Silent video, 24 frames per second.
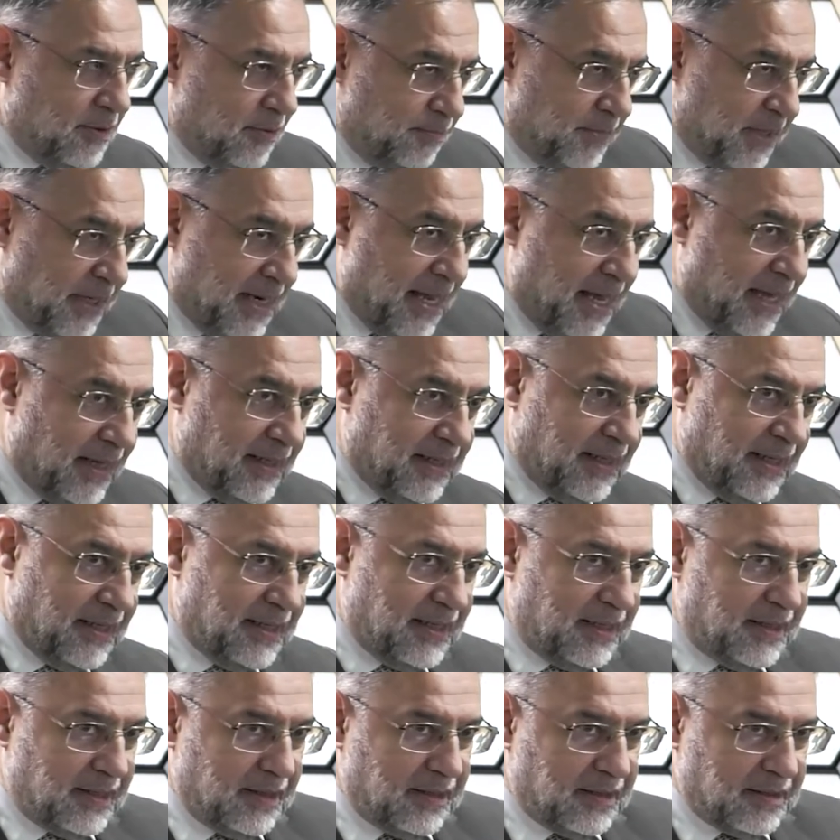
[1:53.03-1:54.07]
بناء
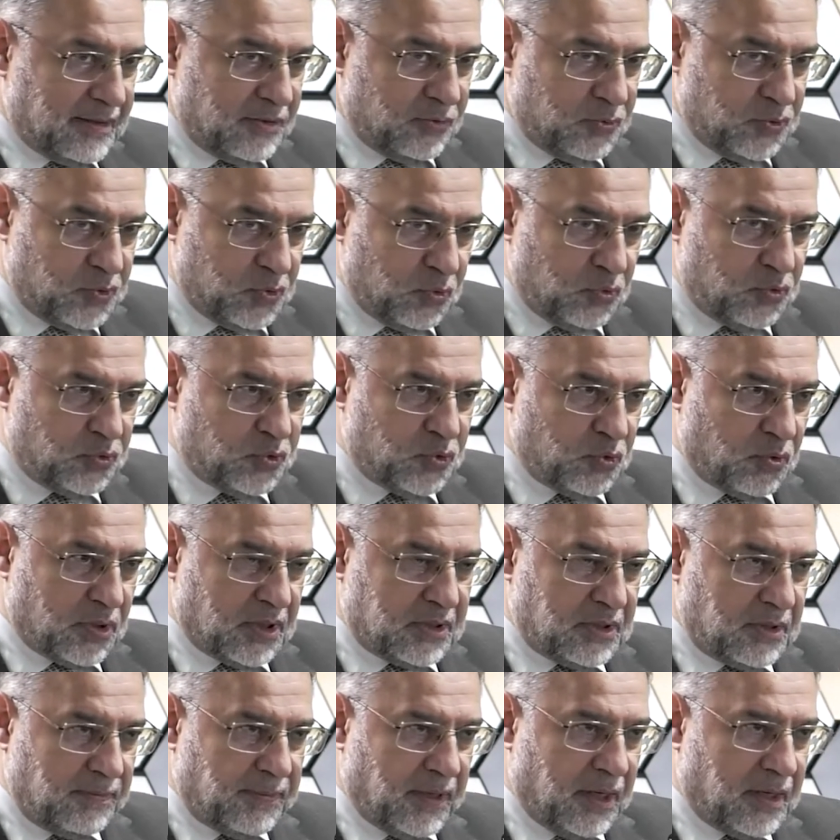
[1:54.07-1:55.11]
عليه نزول
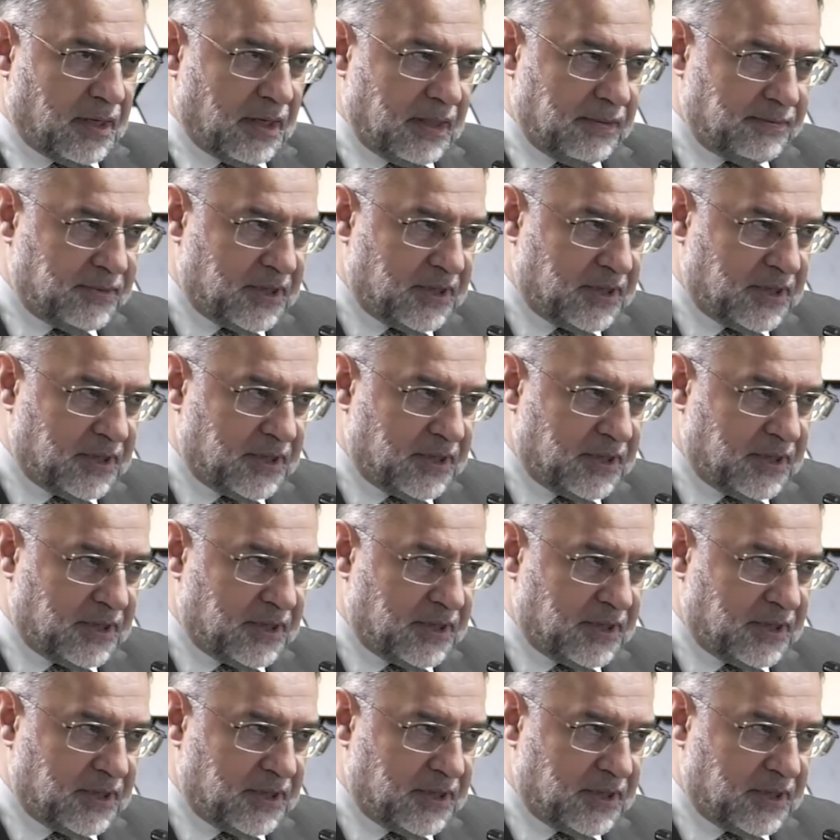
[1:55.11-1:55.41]
سورة البقرة